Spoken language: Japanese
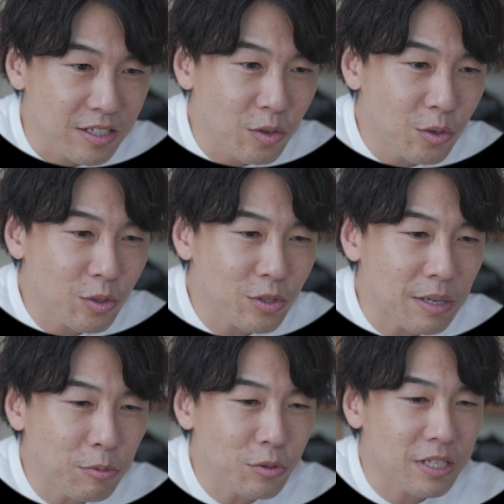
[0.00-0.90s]
いろいろと
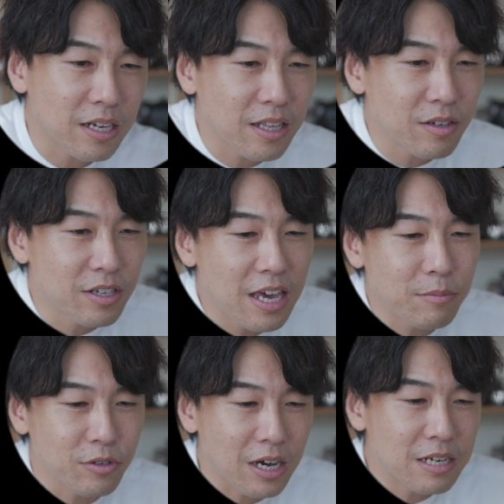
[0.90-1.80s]
サポートされている
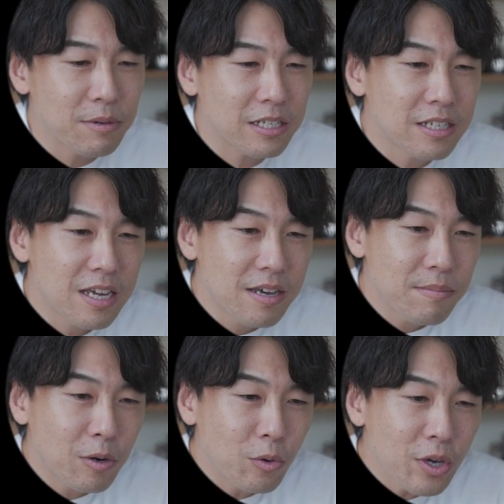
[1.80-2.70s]
ゲームあります。
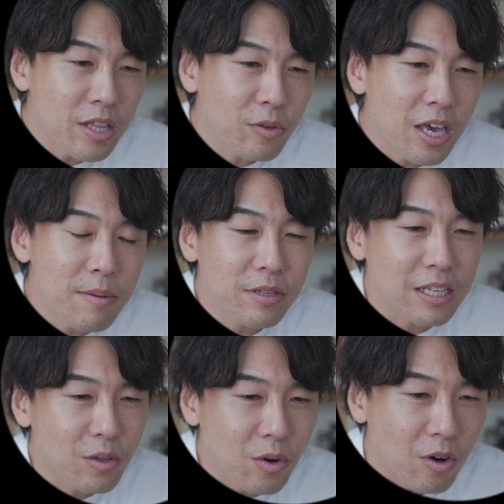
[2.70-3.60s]
まあ、この辺のゲームだ
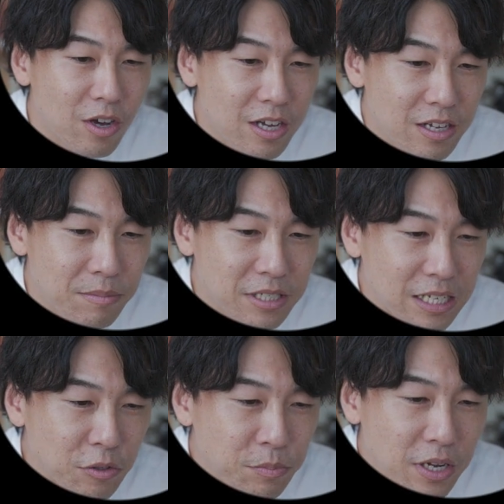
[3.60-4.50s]
と、まあ、ちゃ
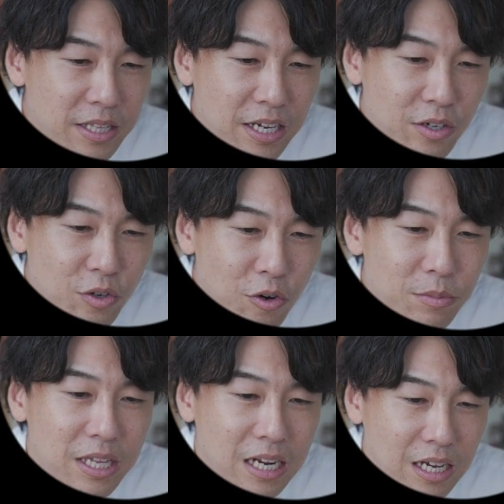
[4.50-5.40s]
んとプレイできるよ
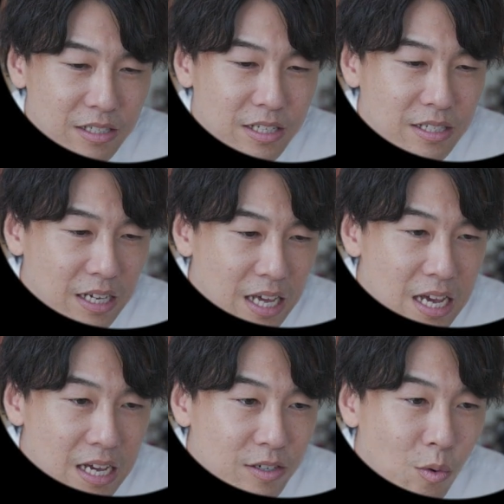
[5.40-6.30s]
みたいな感じですか
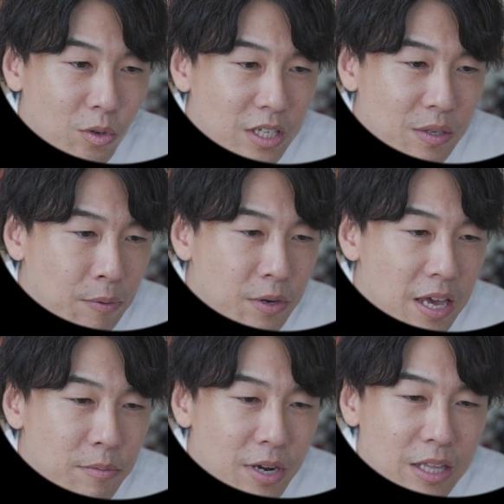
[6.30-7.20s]
ね。ここに
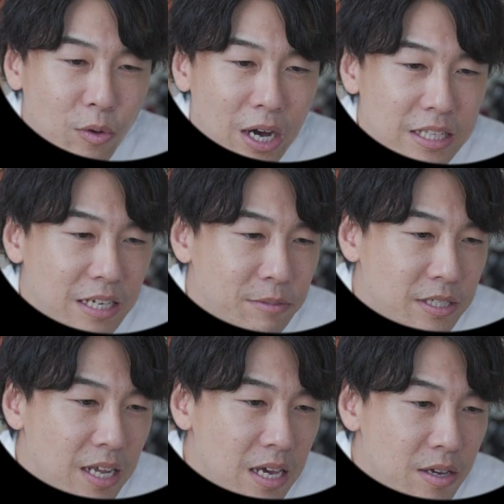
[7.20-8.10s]
フレームレート書いてあります
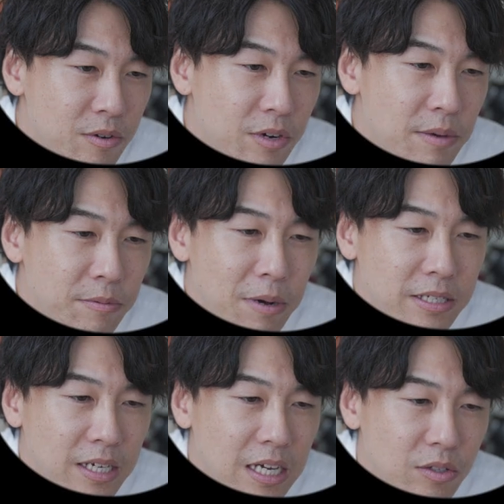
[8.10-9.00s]
ね。
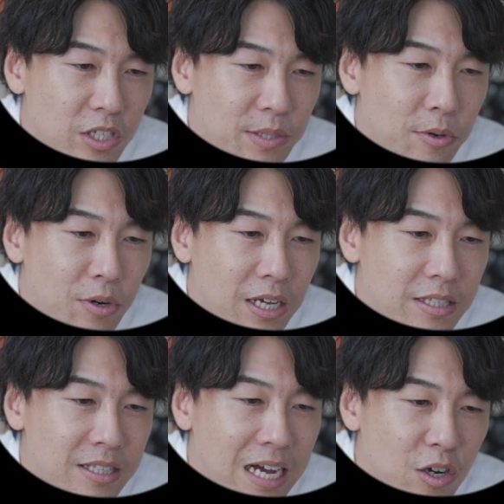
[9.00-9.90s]
フレームパーセカンド1秒間
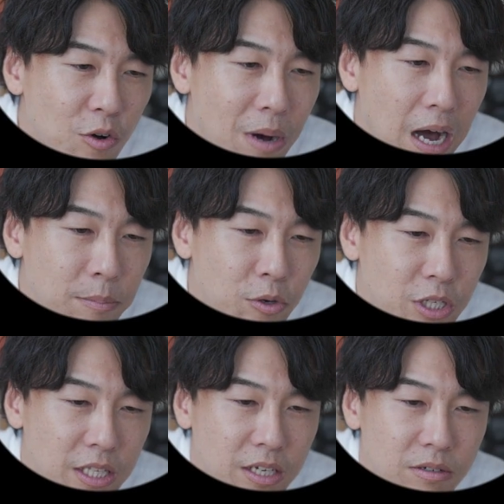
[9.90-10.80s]
に何コマ描
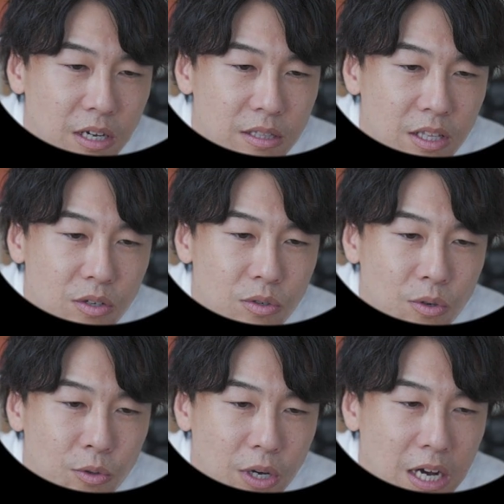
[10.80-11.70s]
写できるかっていう
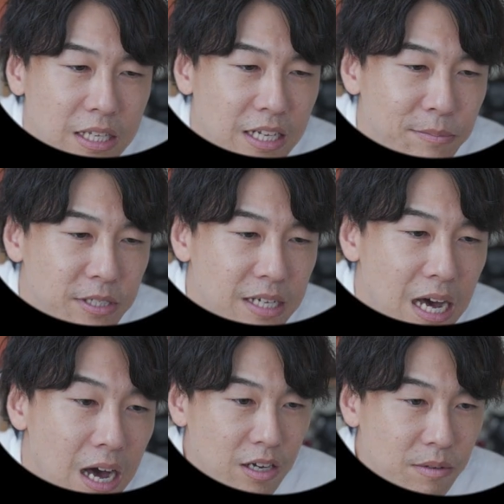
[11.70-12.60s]
ことが書いてあります
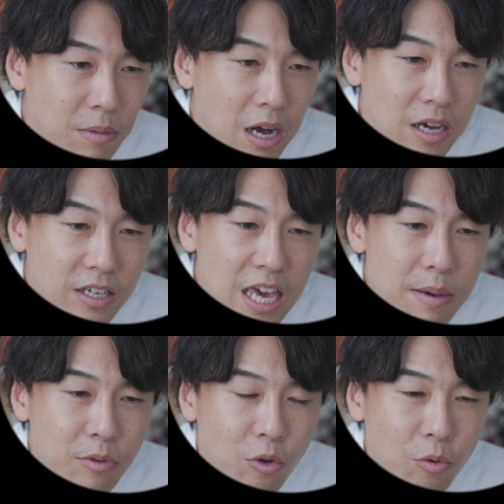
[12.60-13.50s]
が、まあ、
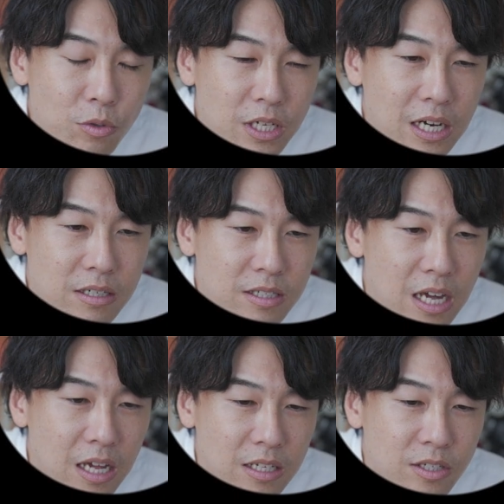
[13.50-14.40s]
ゲームの重さ軽
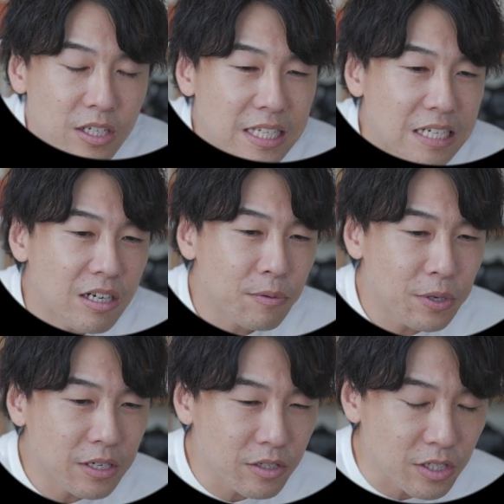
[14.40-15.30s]
さ、3D
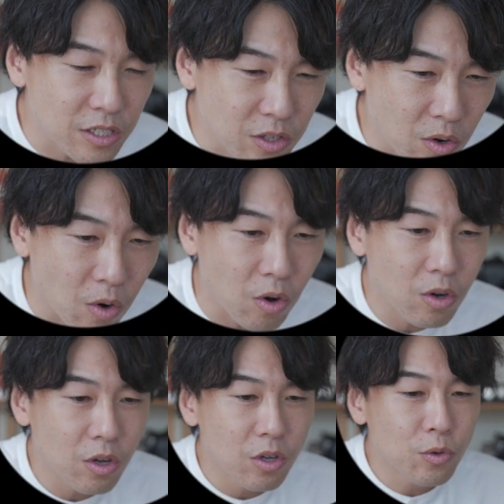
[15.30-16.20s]
グラフィックスの
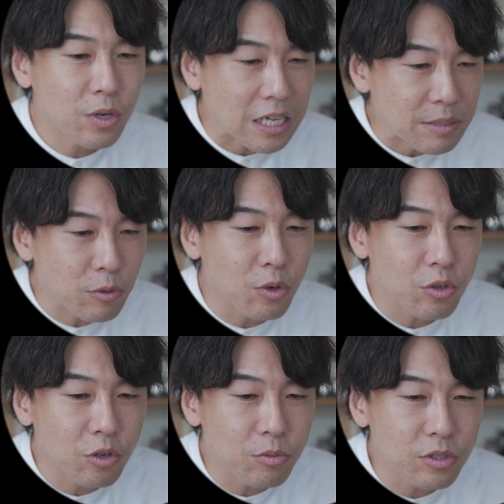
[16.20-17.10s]
負荷にもよる
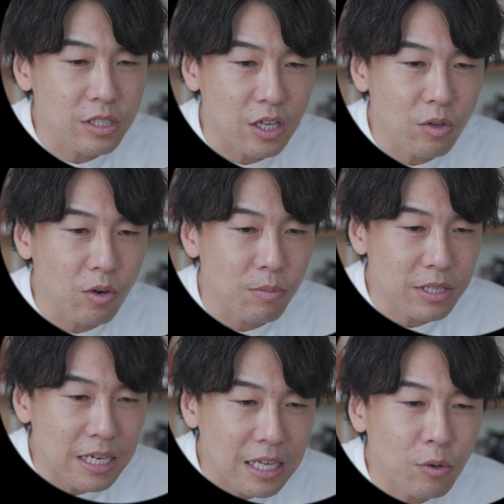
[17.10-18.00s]
と思うんですけど、まあ、
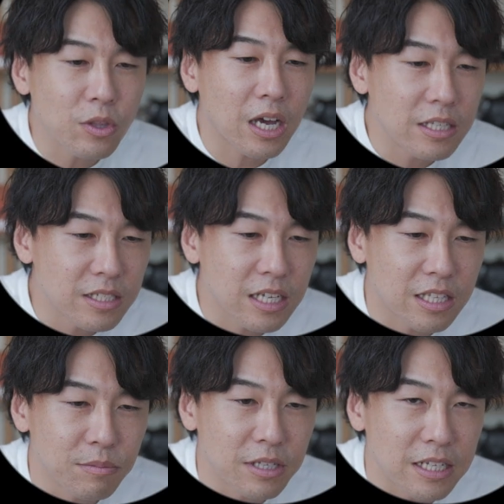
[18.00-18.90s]
大体こんな感じになっ
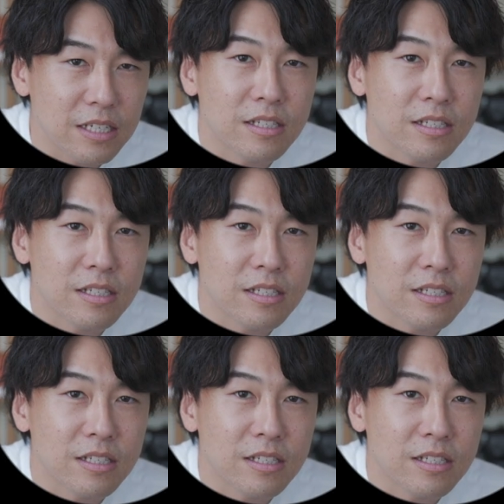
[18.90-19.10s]
てるみたいで